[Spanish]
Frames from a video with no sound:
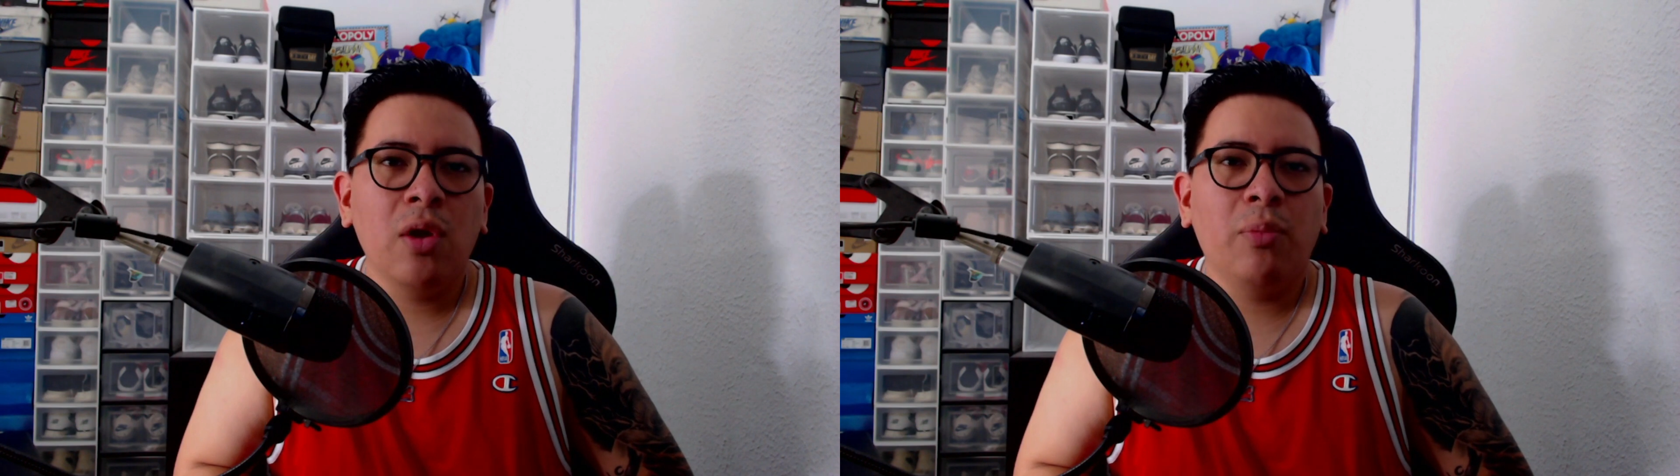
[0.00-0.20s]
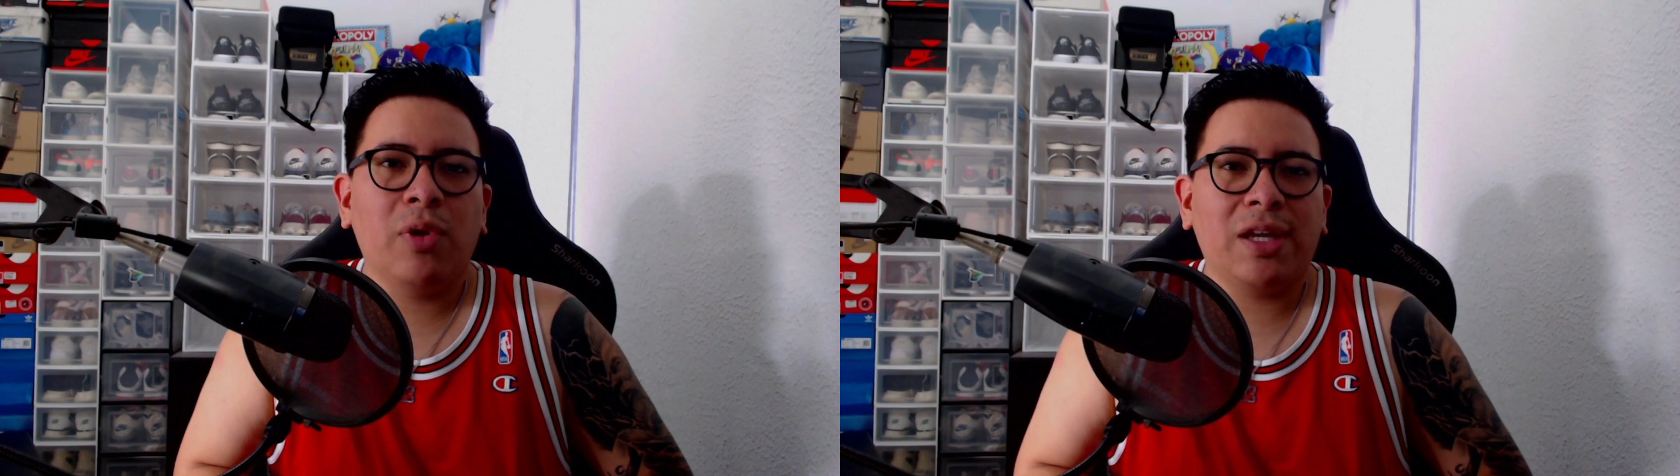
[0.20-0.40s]

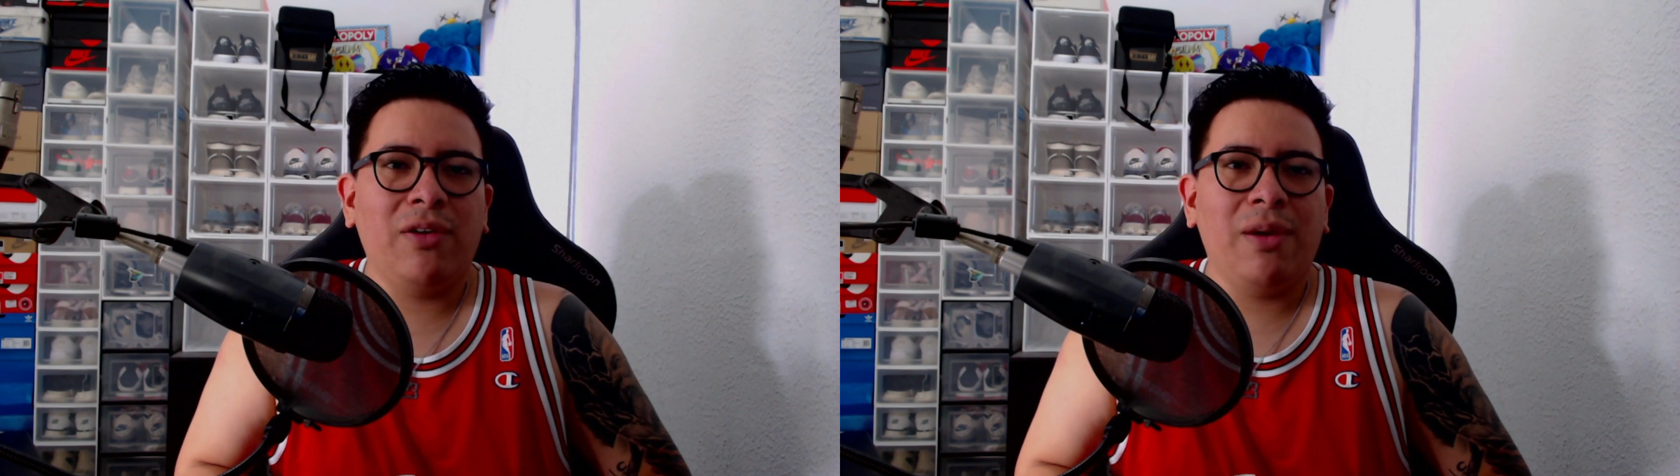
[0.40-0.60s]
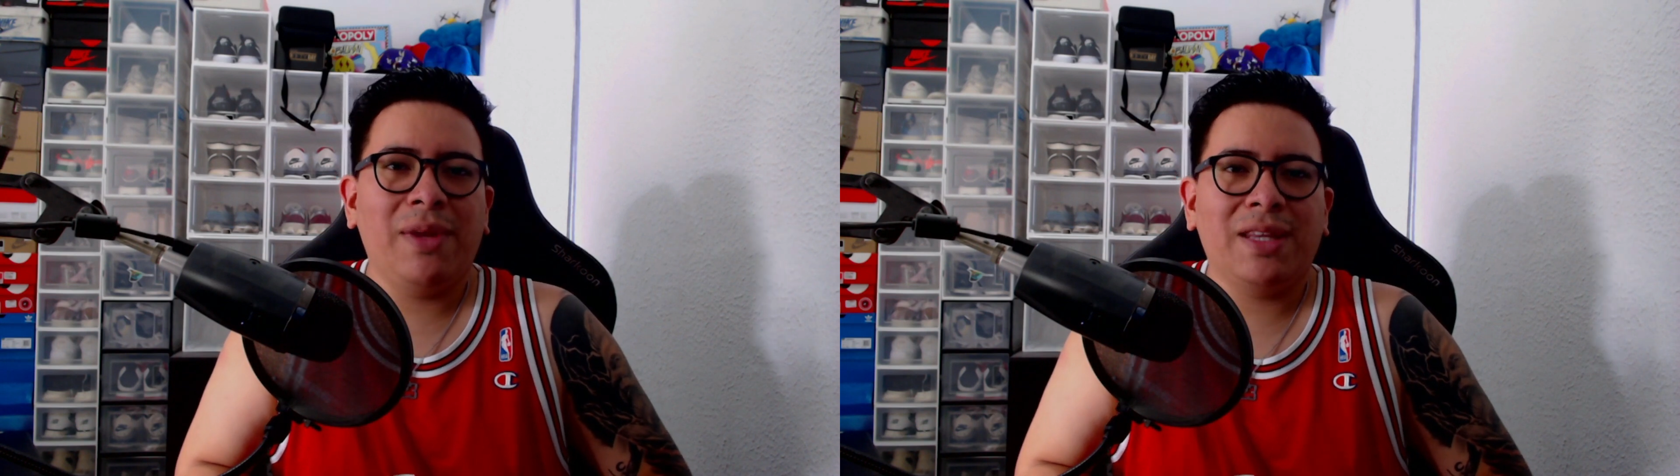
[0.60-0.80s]
porque
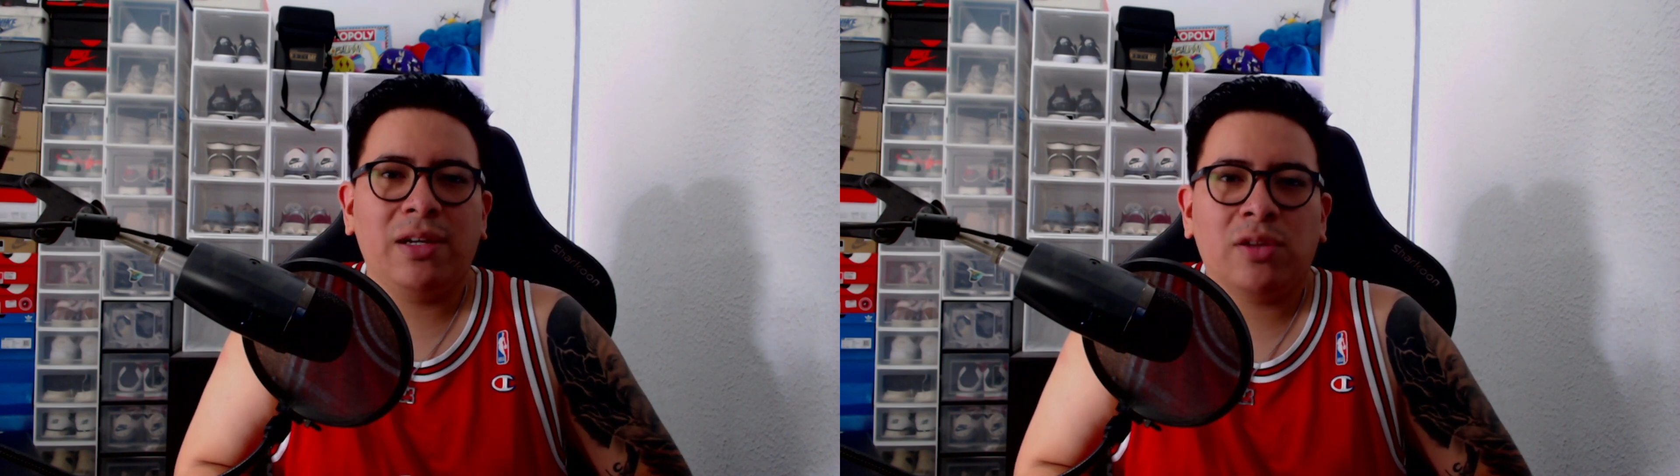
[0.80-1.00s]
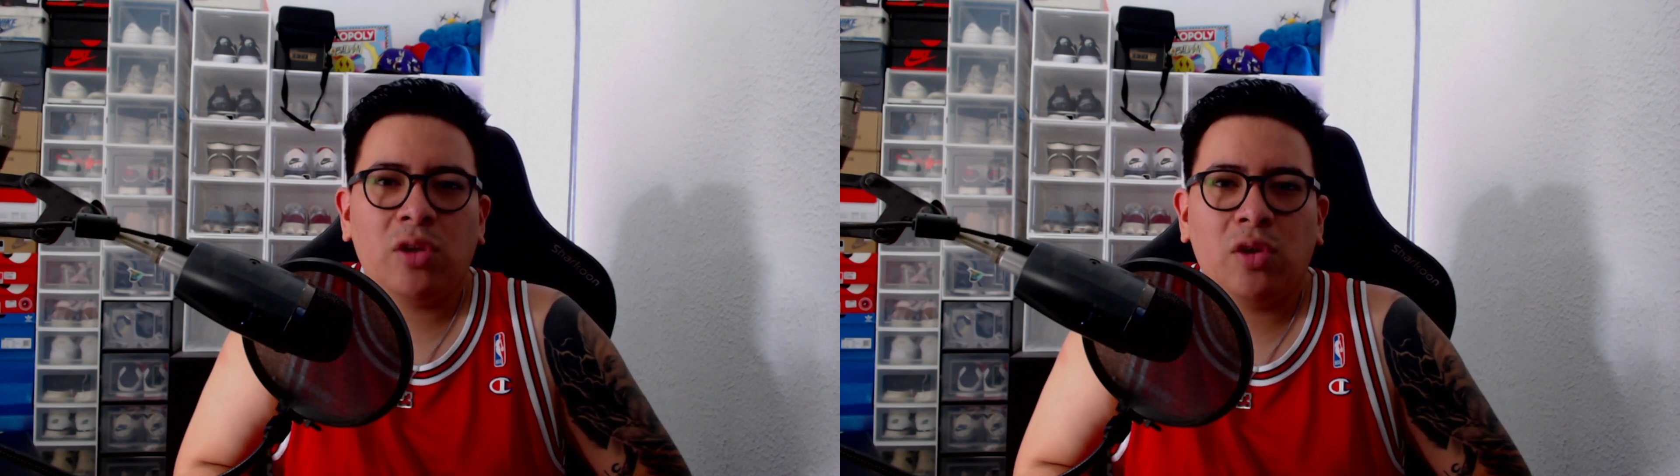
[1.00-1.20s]
obviamente
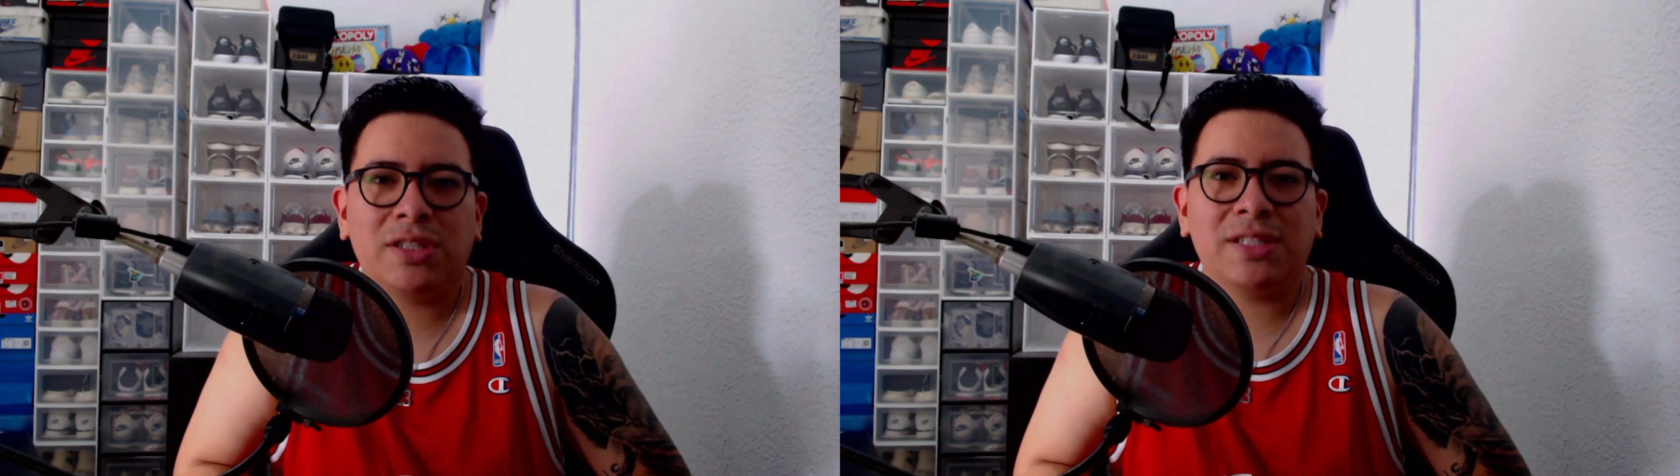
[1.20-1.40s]
todos